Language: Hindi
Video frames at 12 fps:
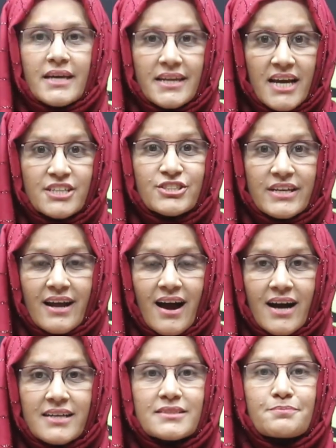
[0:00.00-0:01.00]
नन्ना
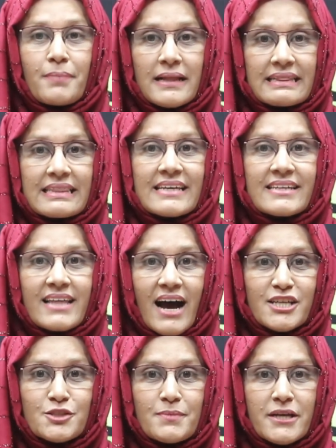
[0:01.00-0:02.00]
शराज बलती
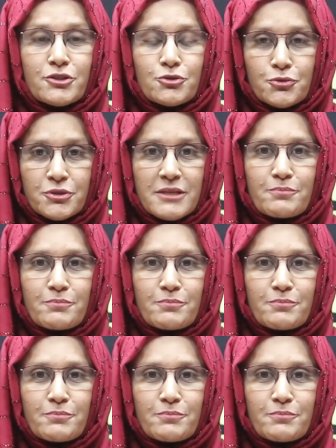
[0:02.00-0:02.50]
अंदाज में टूटी